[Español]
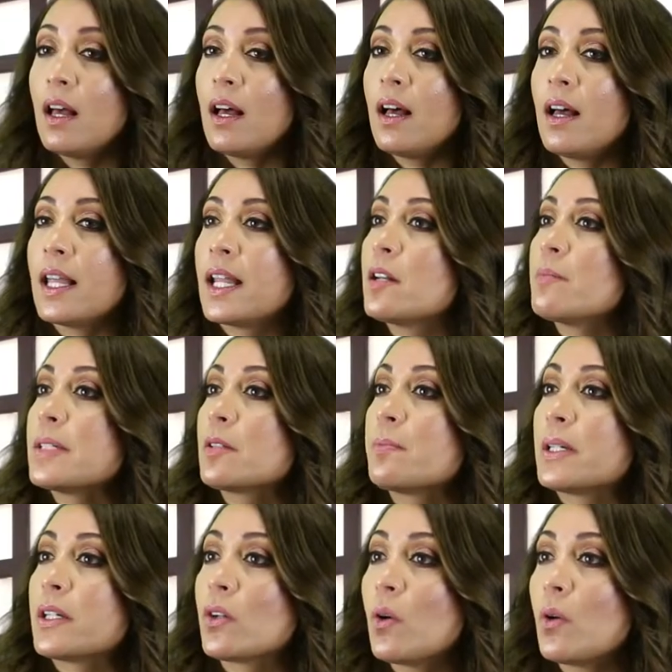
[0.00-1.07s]
Ah, él me
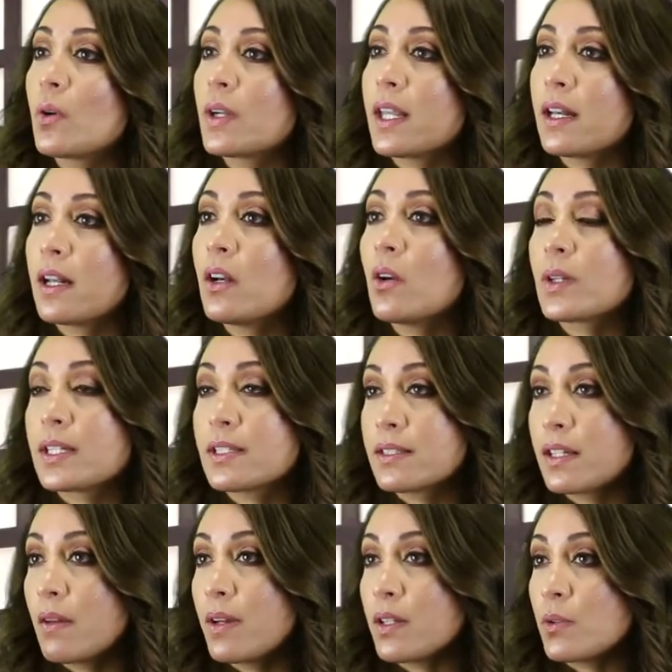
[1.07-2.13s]
explicó qué era lo que
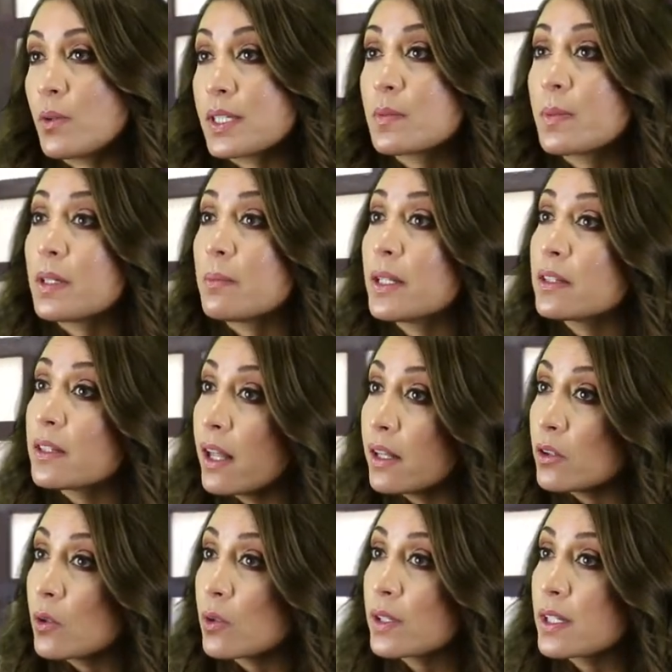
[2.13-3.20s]
estaba yo
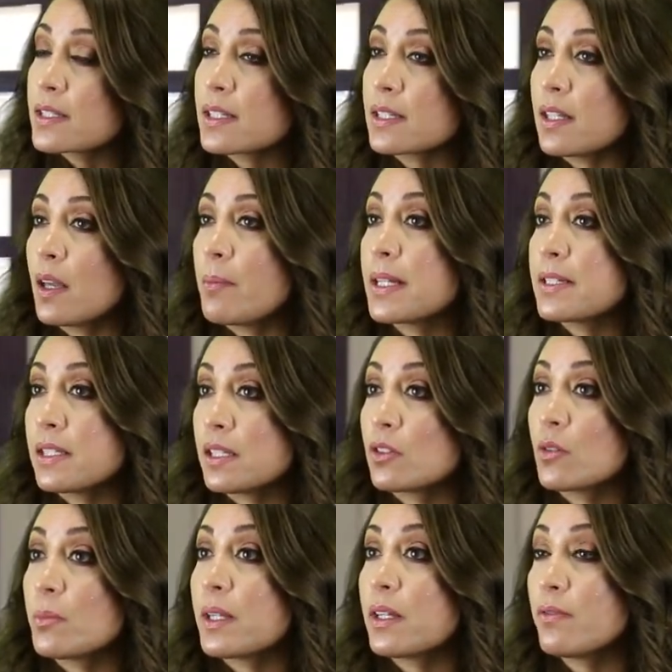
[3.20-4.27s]
experimentando, que se llama
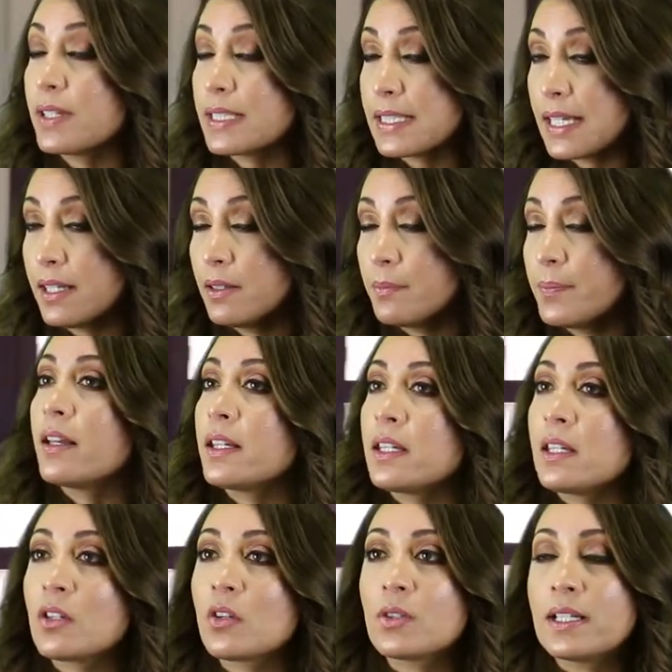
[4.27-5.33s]
síndrome de Facet,
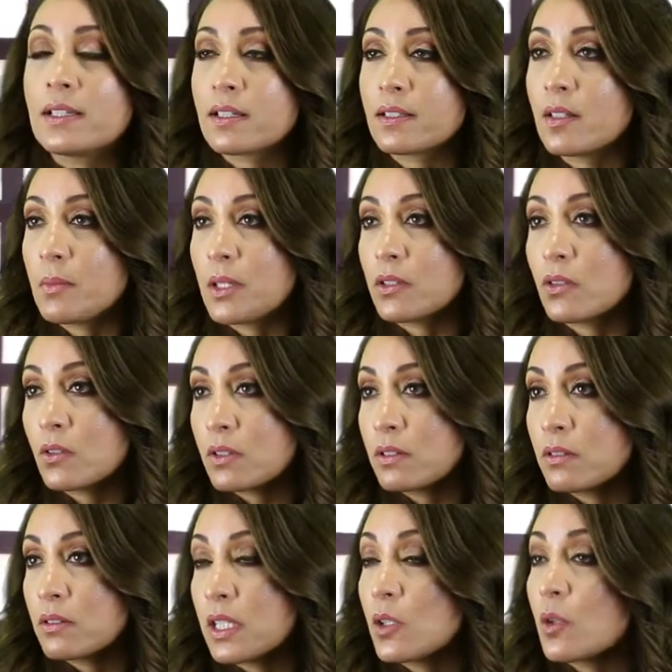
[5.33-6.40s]
y con el tratamiento
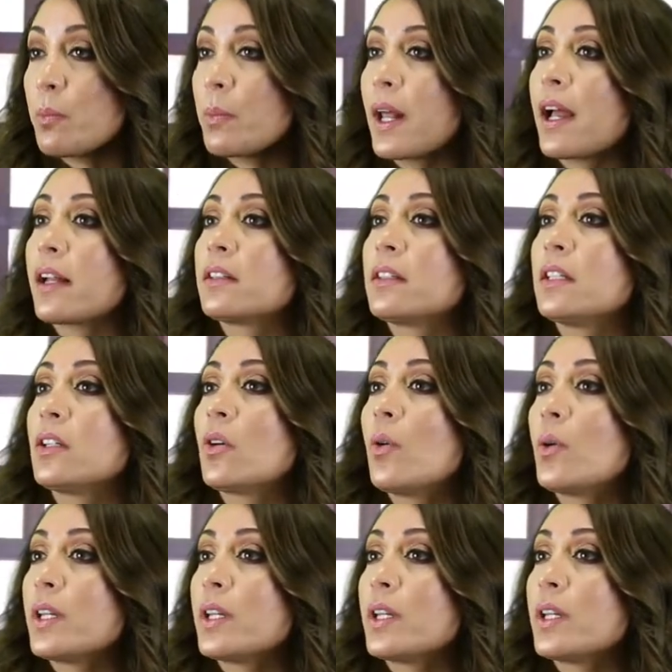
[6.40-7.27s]
quiropráctico